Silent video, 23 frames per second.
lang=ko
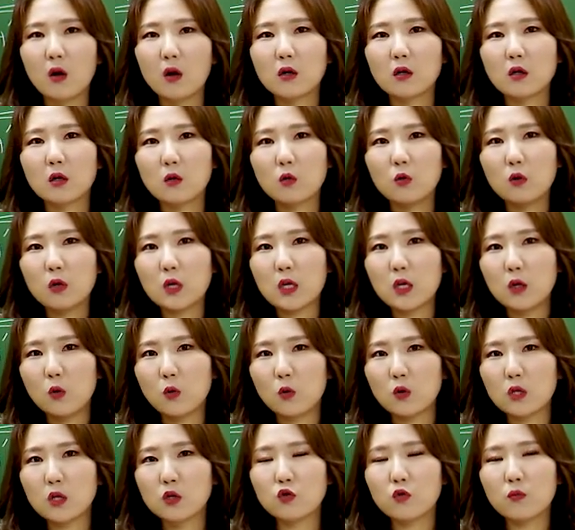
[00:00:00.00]
그리고
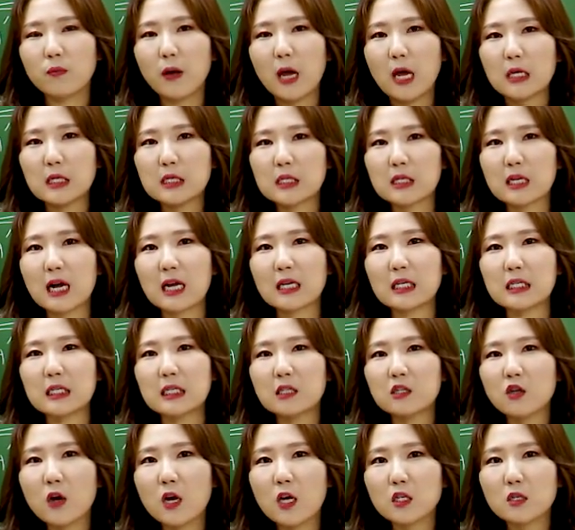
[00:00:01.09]
이론이 좀 베이스가
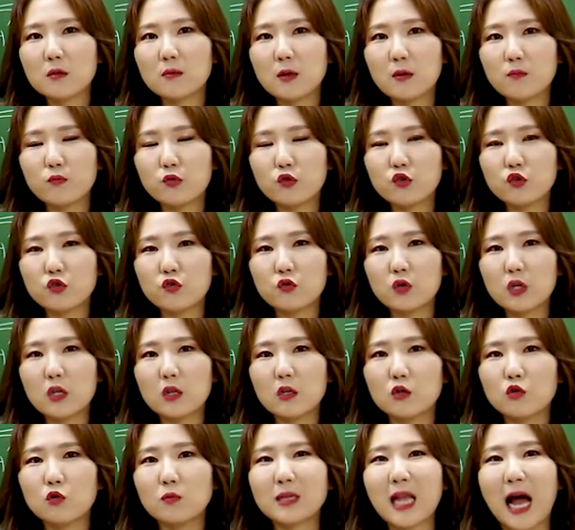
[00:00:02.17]
있어야지만 풀 수
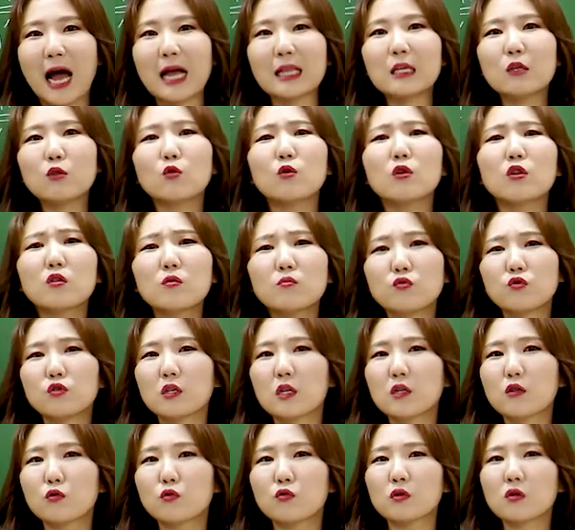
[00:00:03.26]
있는 좀 난이도 있는
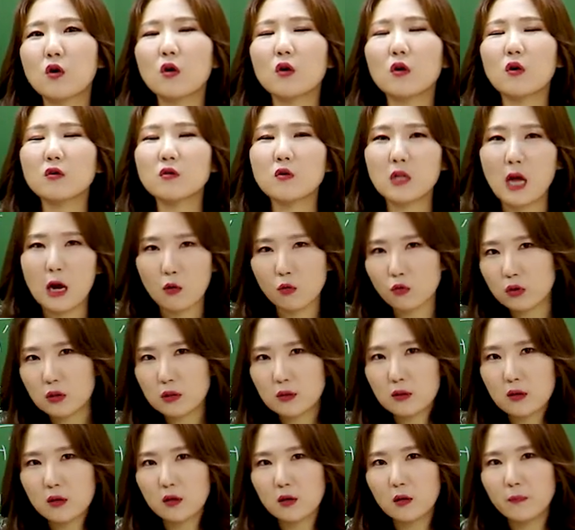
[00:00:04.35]
문제들도 섞여서 나오고
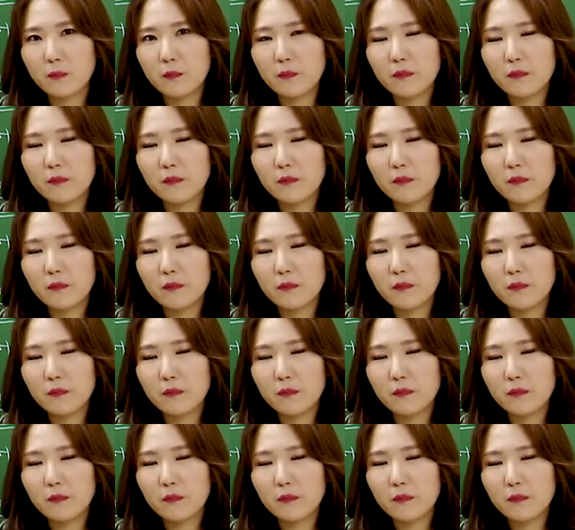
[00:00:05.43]
있어요.